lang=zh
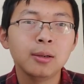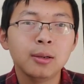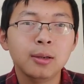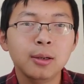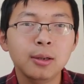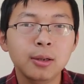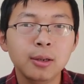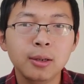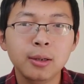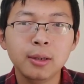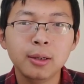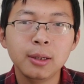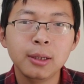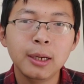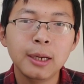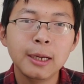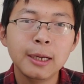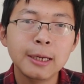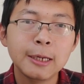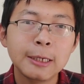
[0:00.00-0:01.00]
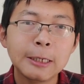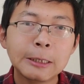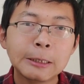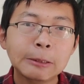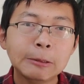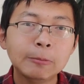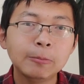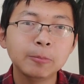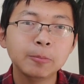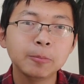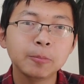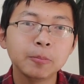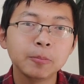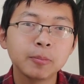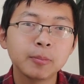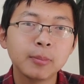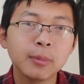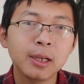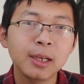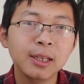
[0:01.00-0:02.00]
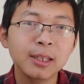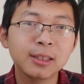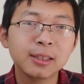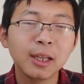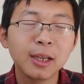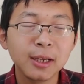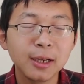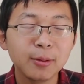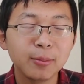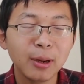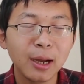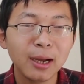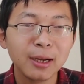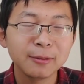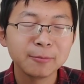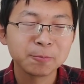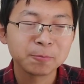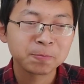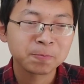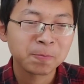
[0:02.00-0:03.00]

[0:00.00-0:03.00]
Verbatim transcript: 呃，给逮了吧？